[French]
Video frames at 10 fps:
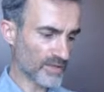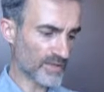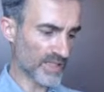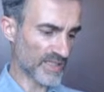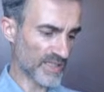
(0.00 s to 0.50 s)

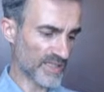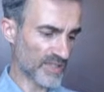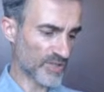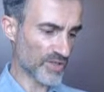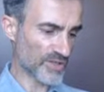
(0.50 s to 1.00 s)
des
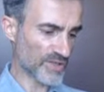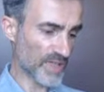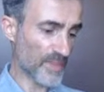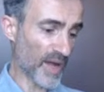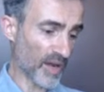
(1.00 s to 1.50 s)

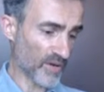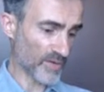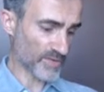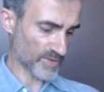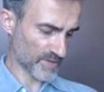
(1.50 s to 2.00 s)
insidieuses
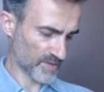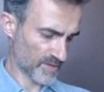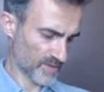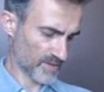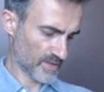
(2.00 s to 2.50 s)
apparences,
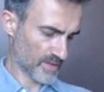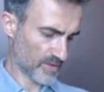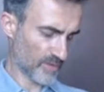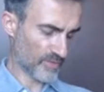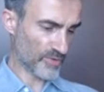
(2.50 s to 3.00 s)

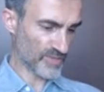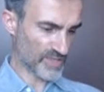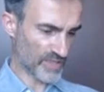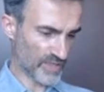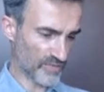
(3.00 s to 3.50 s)
comme le
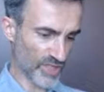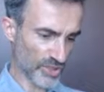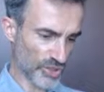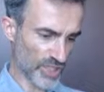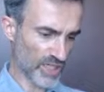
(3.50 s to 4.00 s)
dit
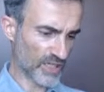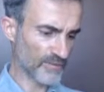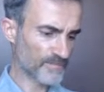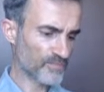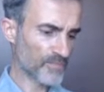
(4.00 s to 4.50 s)
Virgile,